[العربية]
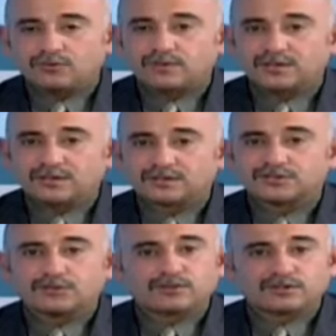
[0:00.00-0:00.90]

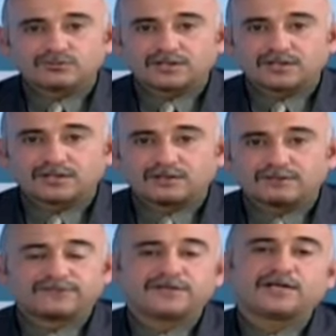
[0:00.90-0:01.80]
واليوم
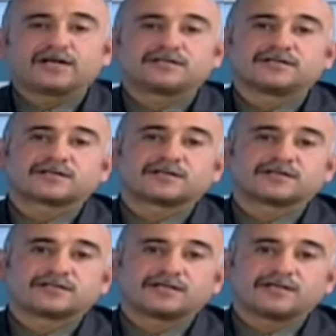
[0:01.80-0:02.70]
جولتنا في
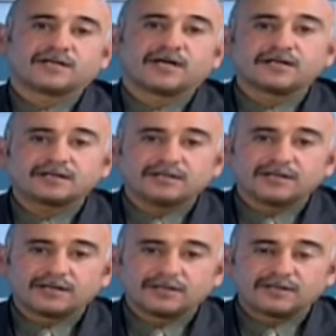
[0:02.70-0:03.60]
حديقة
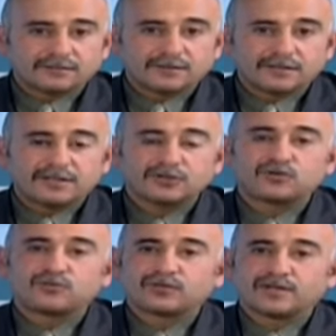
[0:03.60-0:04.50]
الكناية
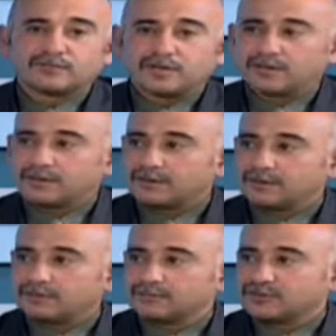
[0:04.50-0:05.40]
إليكم
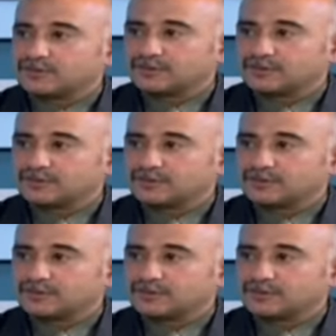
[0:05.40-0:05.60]
الأنباء